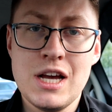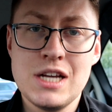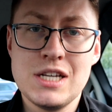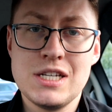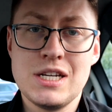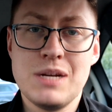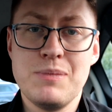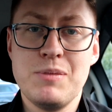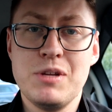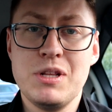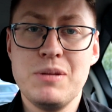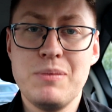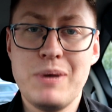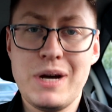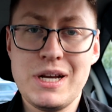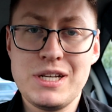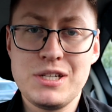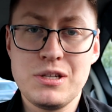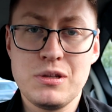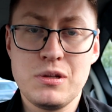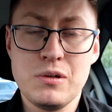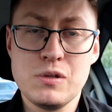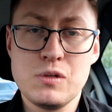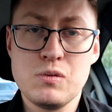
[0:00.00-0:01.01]
żeby
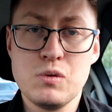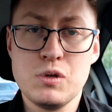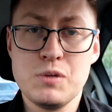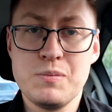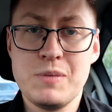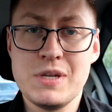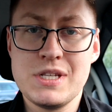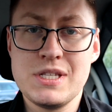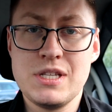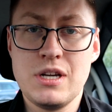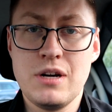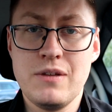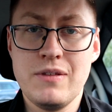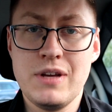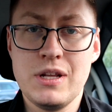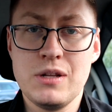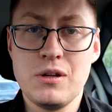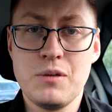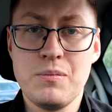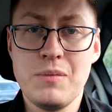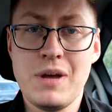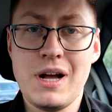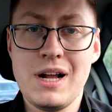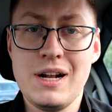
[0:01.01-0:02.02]
dbać o tą służbę zdrowia
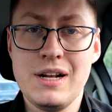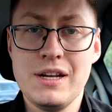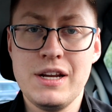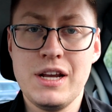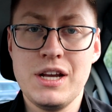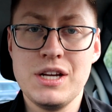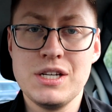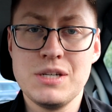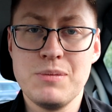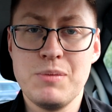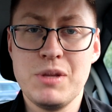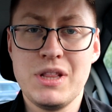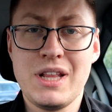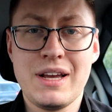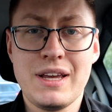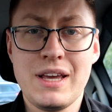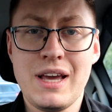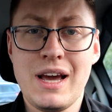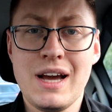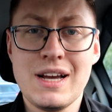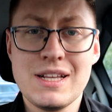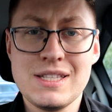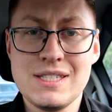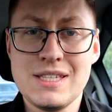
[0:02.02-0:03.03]
normalnie i żeby
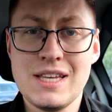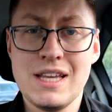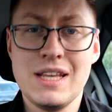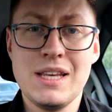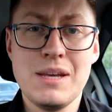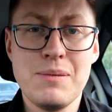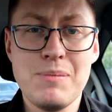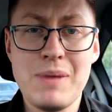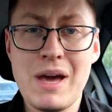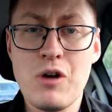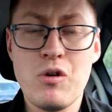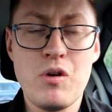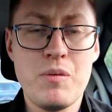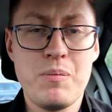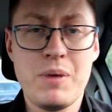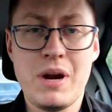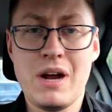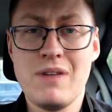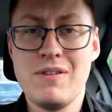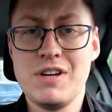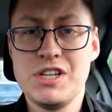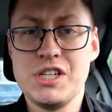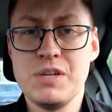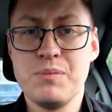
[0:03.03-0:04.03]
takie akcje nie miały
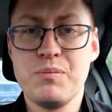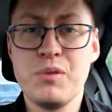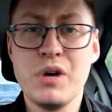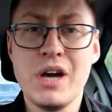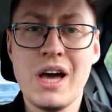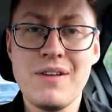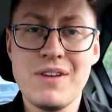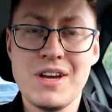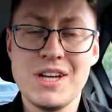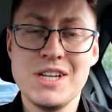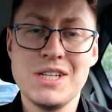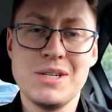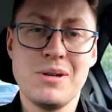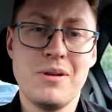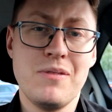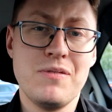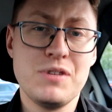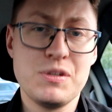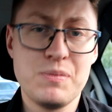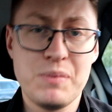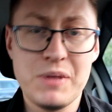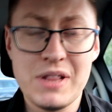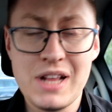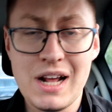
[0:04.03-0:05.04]
prawa się pojawiać, żeby
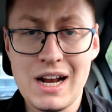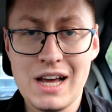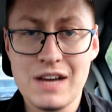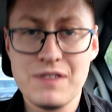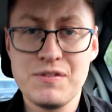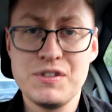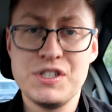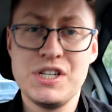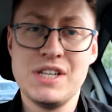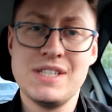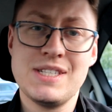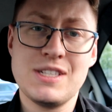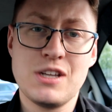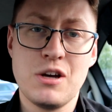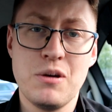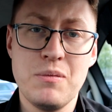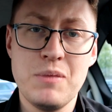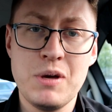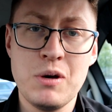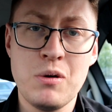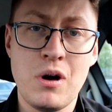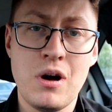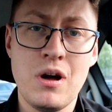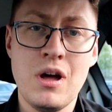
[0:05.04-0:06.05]
w szpitalach wszystko
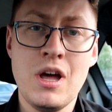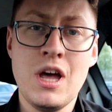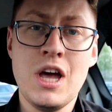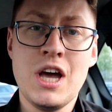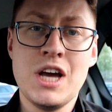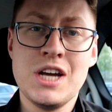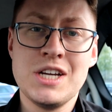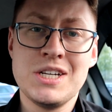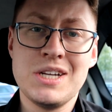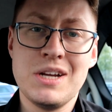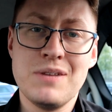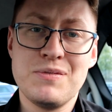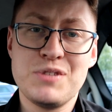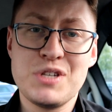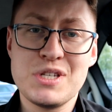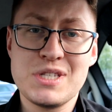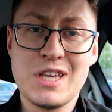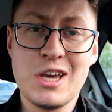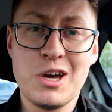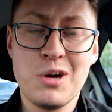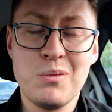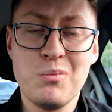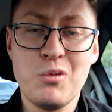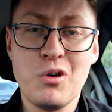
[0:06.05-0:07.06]
było, żeby
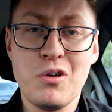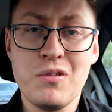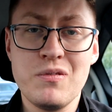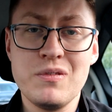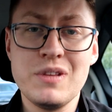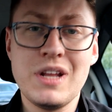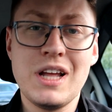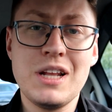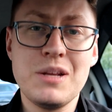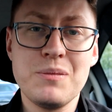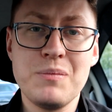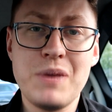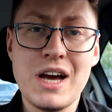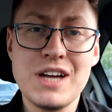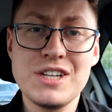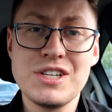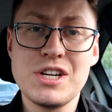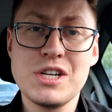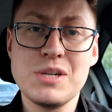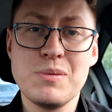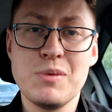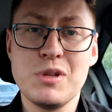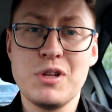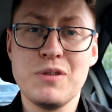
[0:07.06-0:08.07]
wszystkiego było w
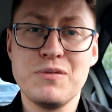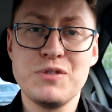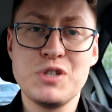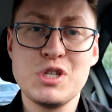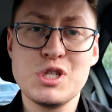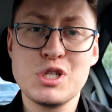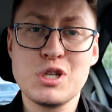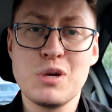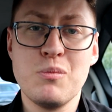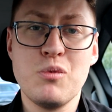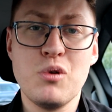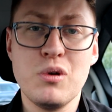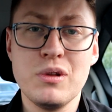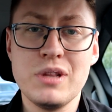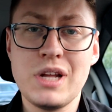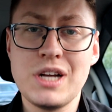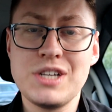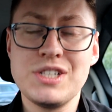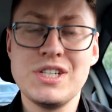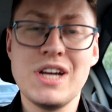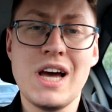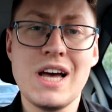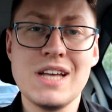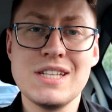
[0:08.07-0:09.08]
nadmiarze, żeby to wszystko było na
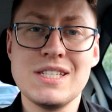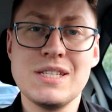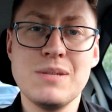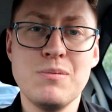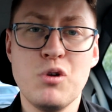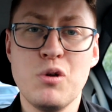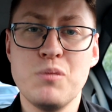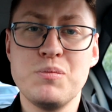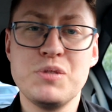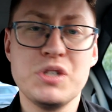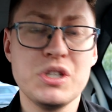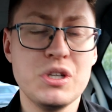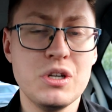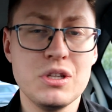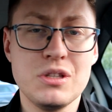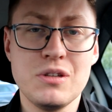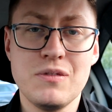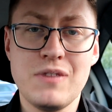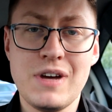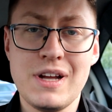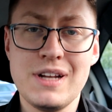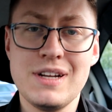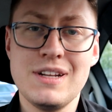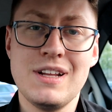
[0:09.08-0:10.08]
czas i było
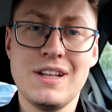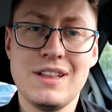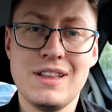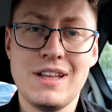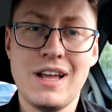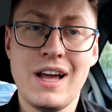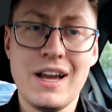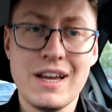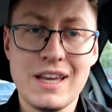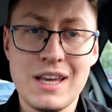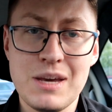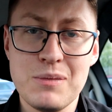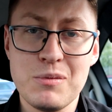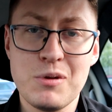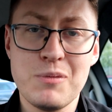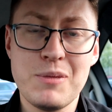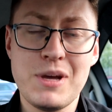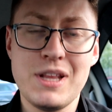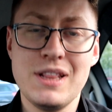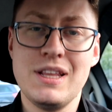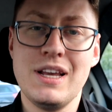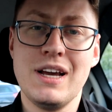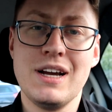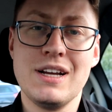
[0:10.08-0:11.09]
przygotowane na takie
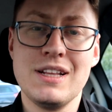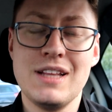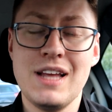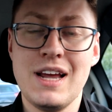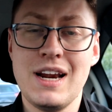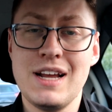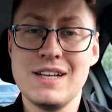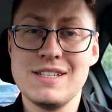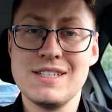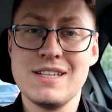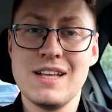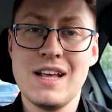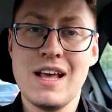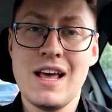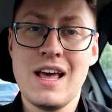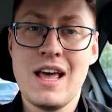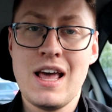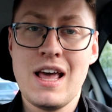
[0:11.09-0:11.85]
momenty jak teraz